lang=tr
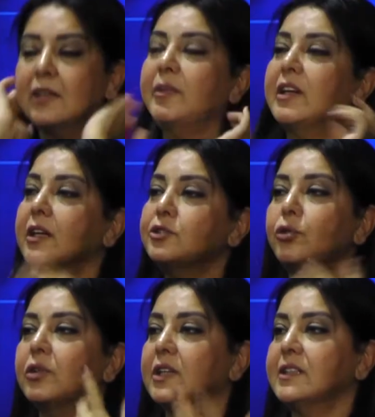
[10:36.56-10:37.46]
birkaç
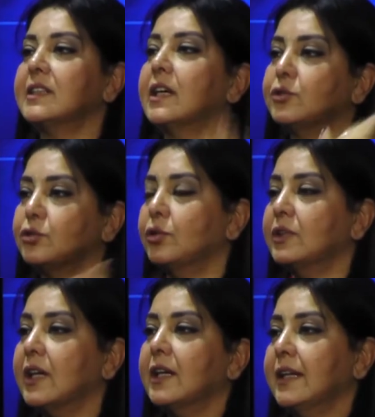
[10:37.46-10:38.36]

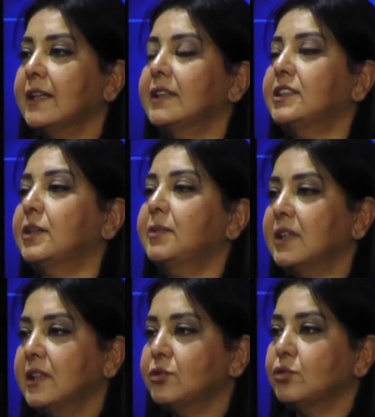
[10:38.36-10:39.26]
organizasyona
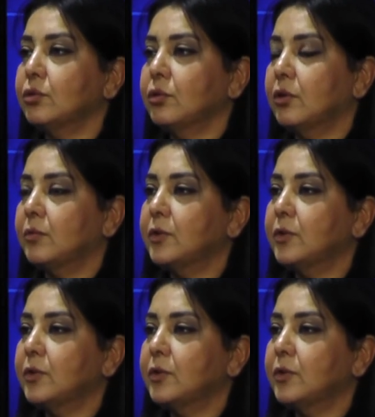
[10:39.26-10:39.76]
yetişebildiğiniz oluyor mu?